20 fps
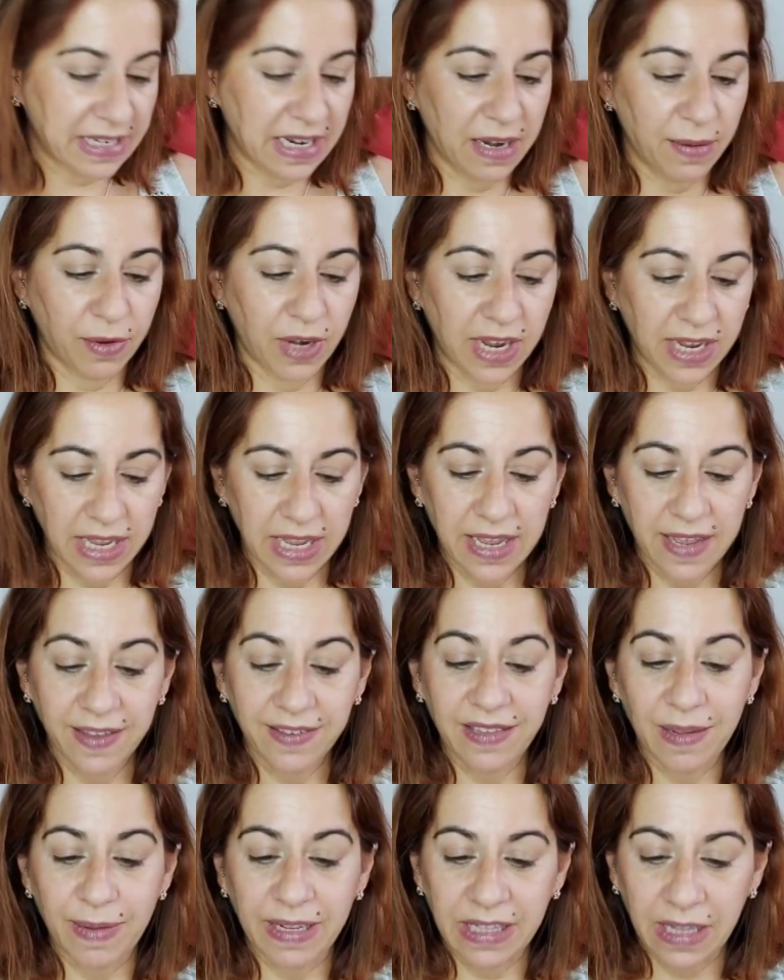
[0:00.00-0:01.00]
¿Qué más sale por
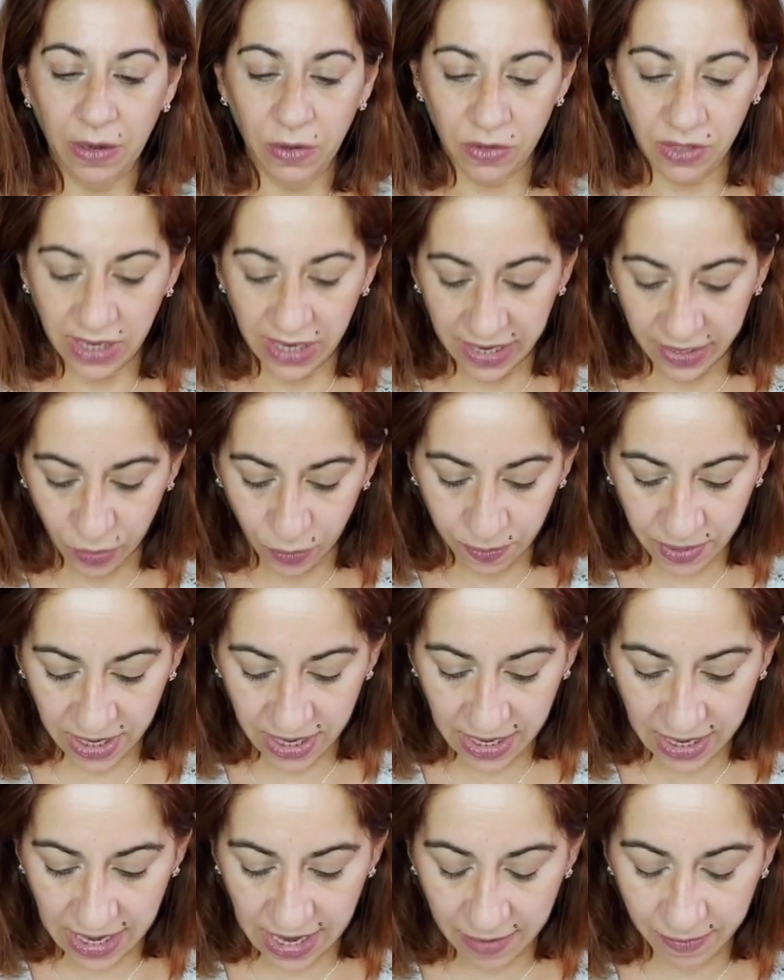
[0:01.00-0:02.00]
aquí? Este pantalón que le
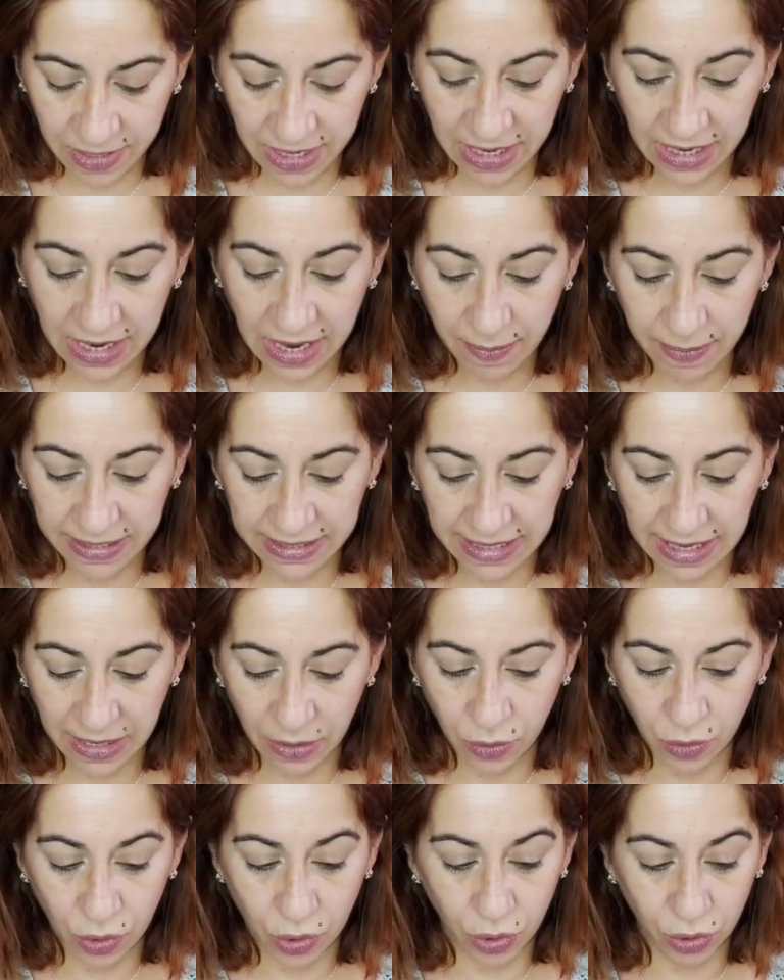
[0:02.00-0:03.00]
compré a mi hija,
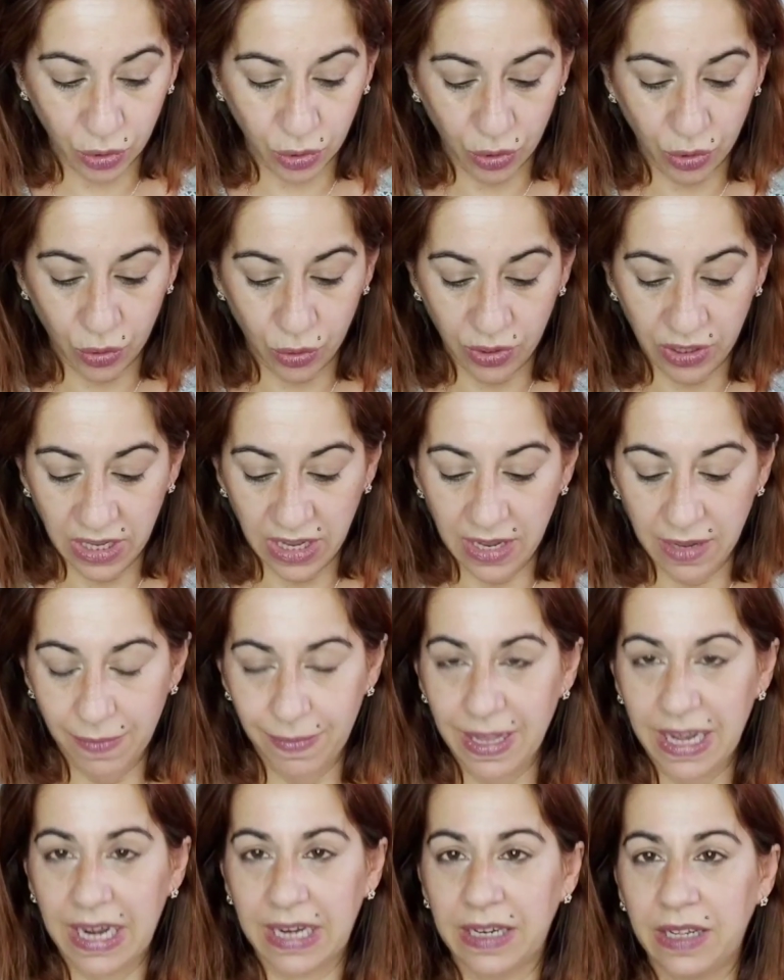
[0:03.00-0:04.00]
pantalón corto
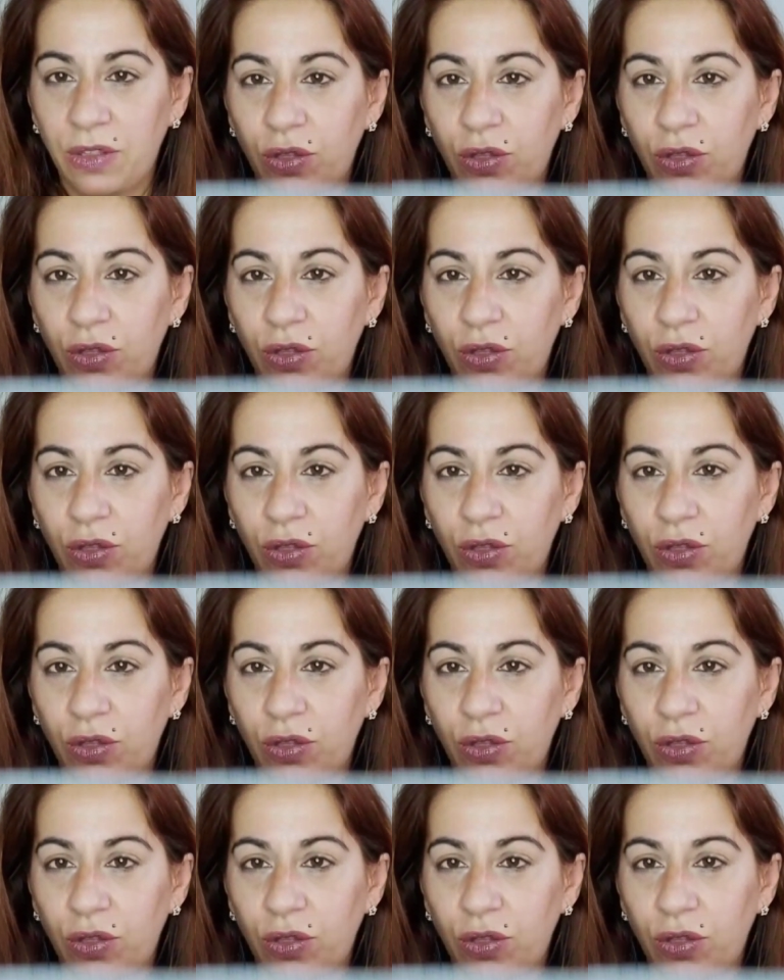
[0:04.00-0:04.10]
de